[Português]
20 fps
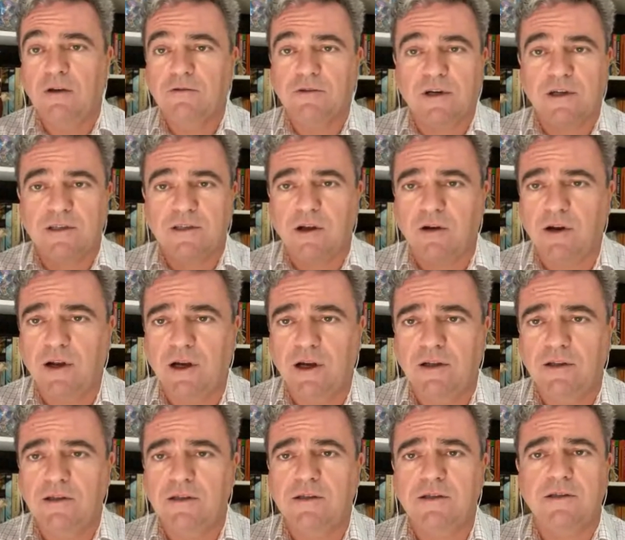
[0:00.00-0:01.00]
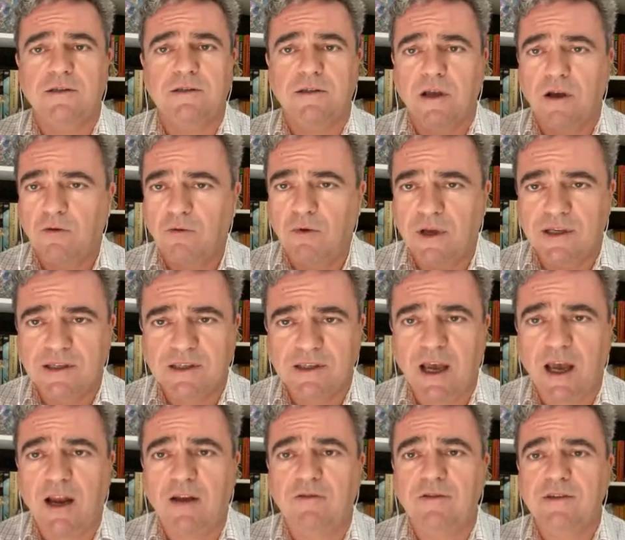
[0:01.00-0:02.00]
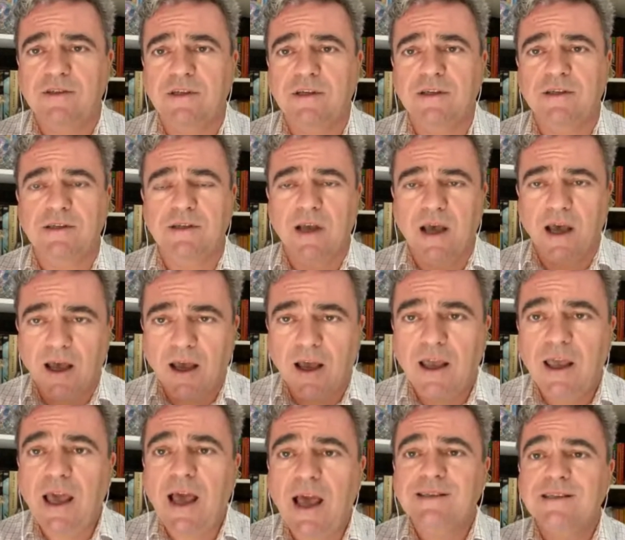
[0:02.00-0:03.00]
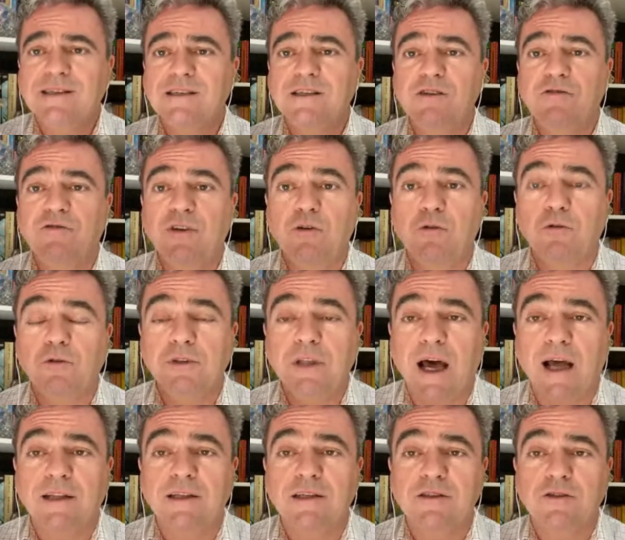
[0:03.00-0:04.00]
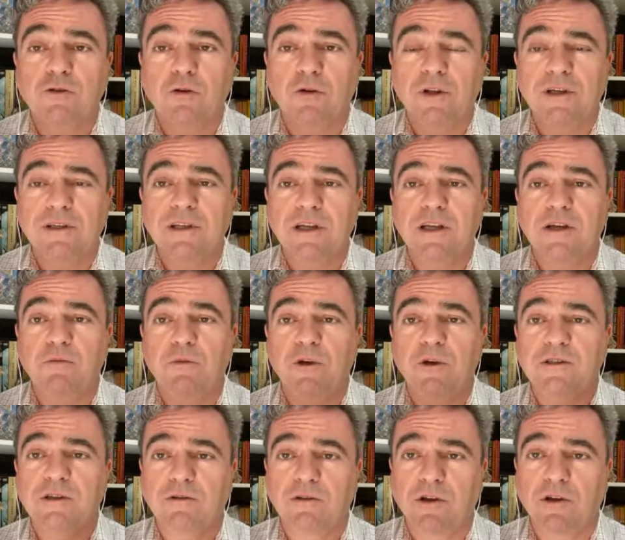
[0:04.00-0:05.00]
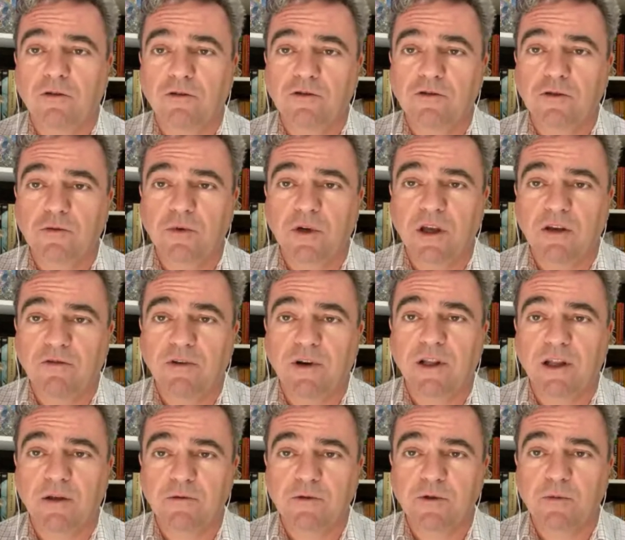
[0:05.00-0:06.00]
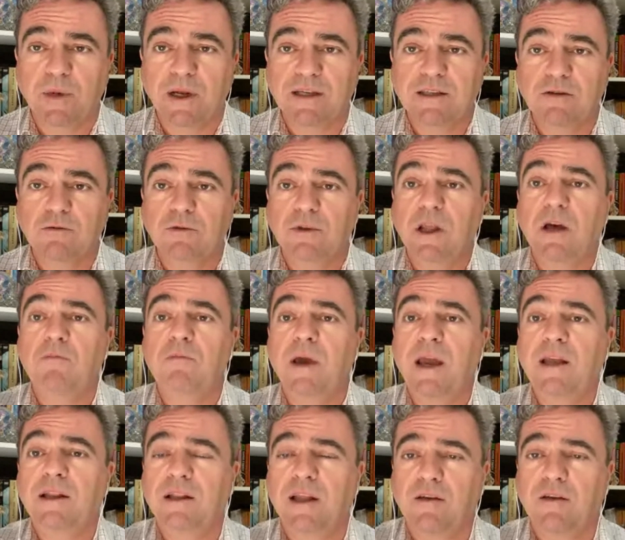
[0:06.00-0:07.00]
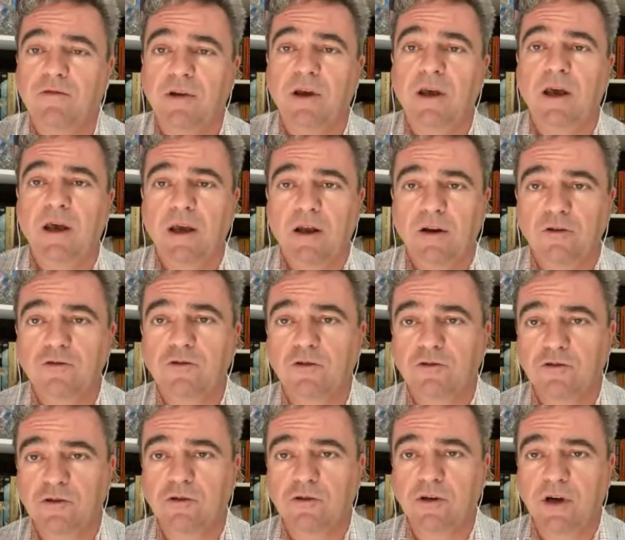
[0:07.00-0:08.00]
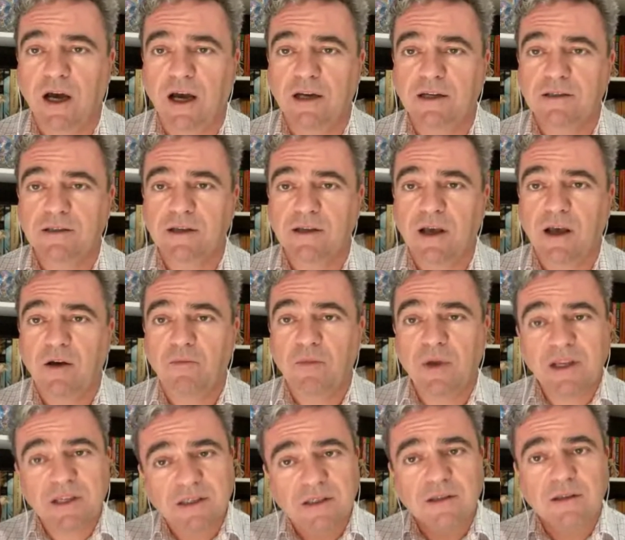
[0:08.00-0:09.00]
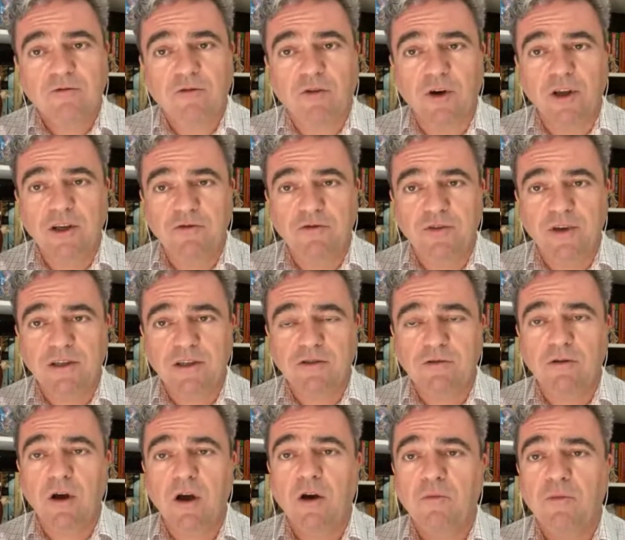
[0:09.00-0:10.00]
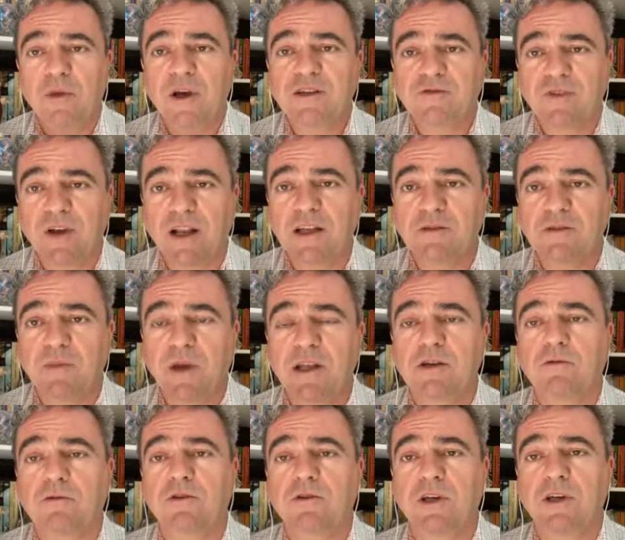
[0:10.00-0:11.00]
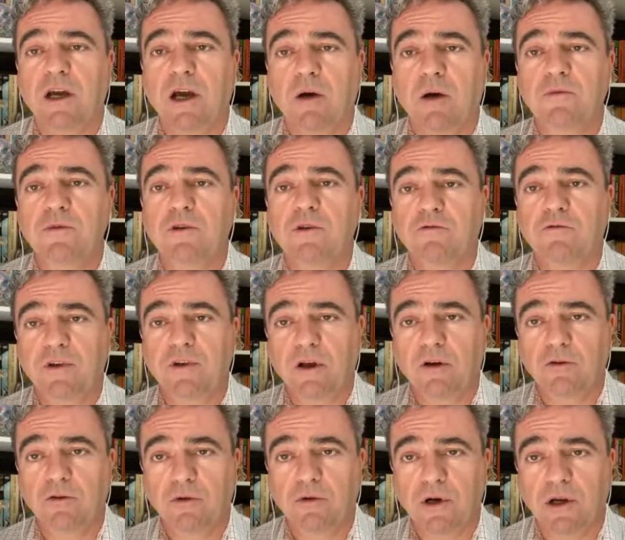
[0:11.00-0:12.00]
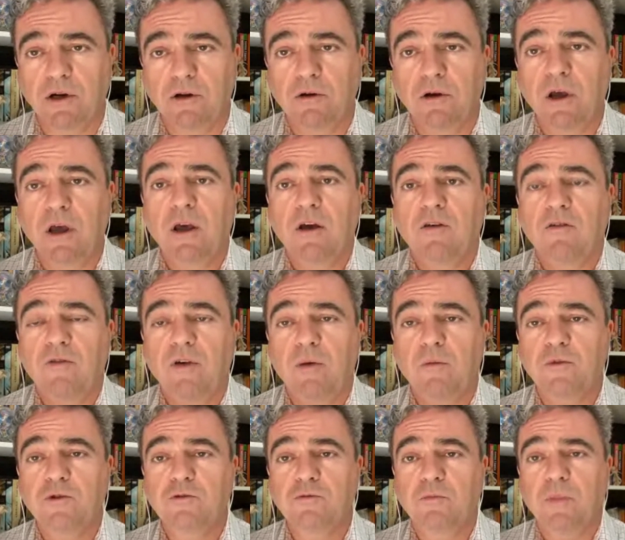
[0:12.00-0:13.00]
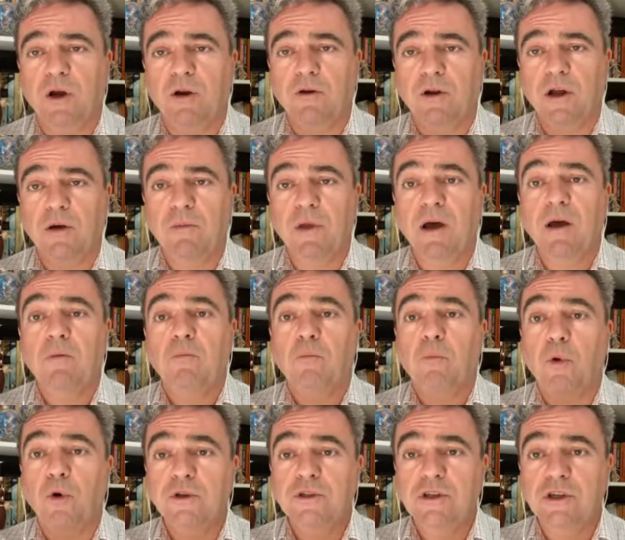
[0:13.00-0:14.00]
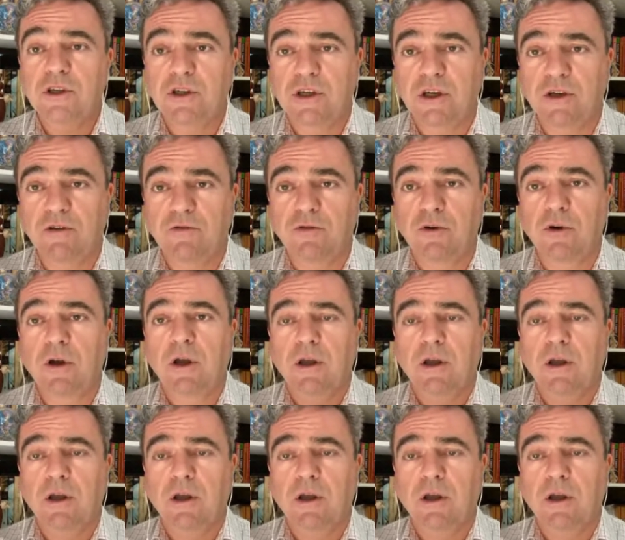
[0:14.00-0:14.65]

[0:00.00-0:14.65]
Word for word: Restaurantes, quick services. E essas dificuldades todas da diminuição do consumo que enfrentamos no Brasil também teve nos outros lugares. Mas foi difícil, mas felizmente quando chegamos ao final do ano, vemos um panorama positivo